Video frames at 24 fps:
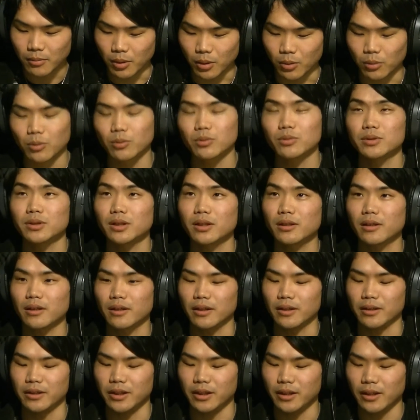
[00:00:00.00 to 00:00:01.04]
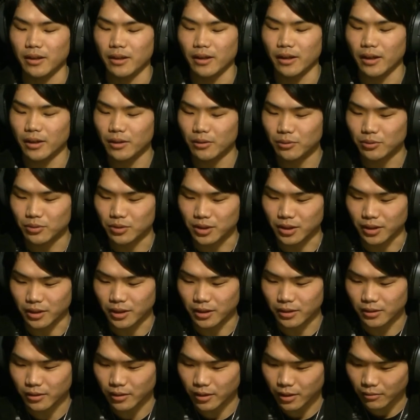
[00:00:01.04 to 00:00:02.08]
この世界に入ろうとした
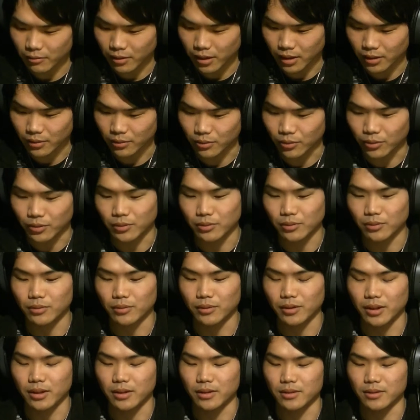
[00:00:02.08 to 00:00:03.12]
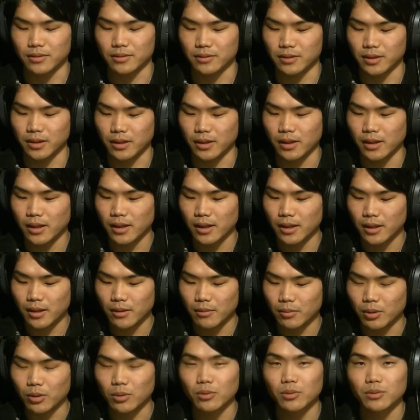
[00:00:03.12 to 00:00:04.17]
きっかけはということでですね、
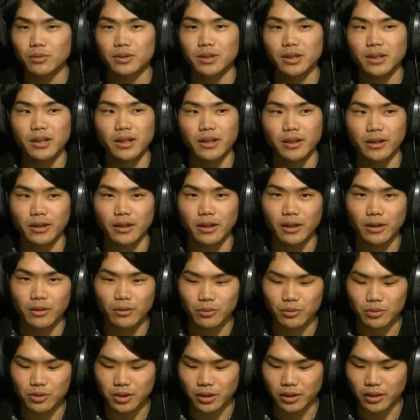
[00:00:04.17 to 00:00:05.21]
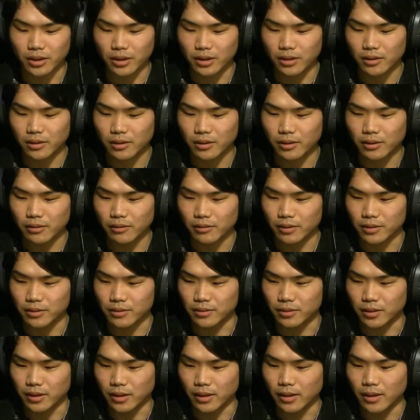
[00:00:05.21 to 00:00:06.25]
まあ、この世界に入ろうとしたきっかけはで
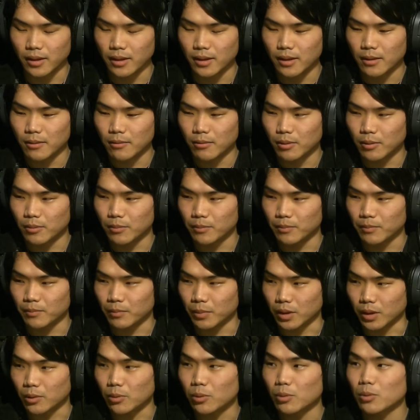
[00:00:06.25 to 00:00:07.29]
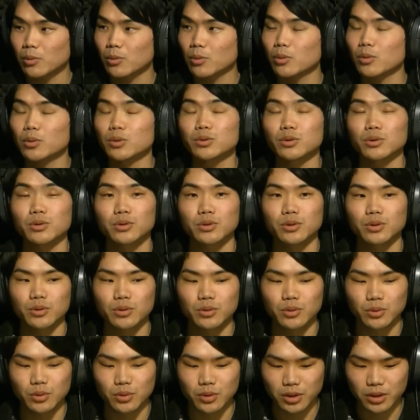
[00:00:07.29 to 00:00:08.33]
すね、まあ、高校を卒
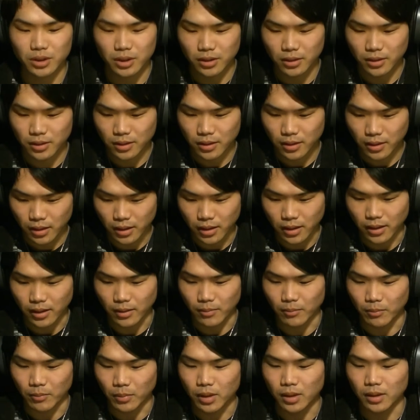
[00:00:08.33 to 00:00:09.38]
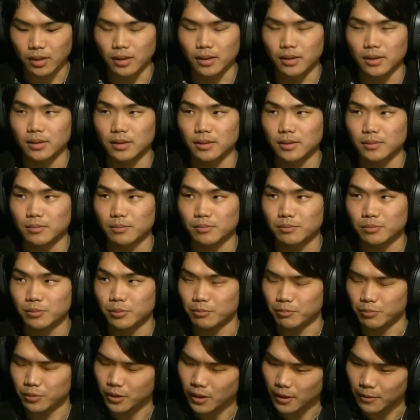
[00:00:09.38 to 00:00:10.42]
業してまあ
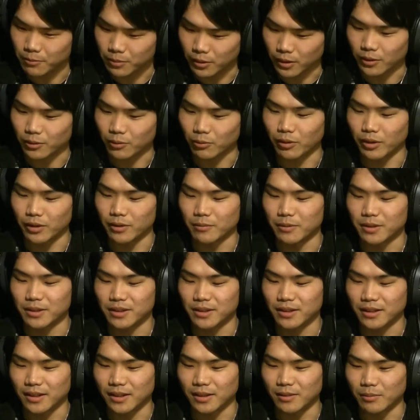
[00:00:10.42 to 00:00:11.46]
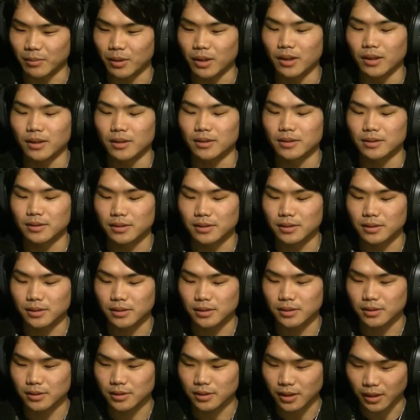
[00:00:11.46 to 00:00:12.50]
プラプラとは言いませんが、まあ、
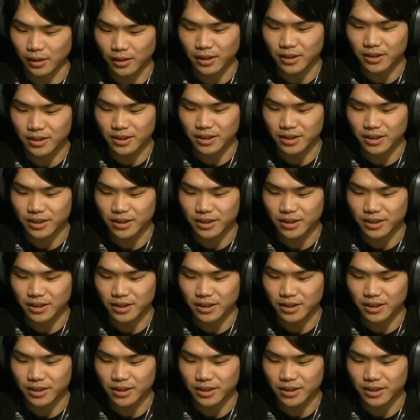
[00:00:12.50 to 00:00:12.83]
社会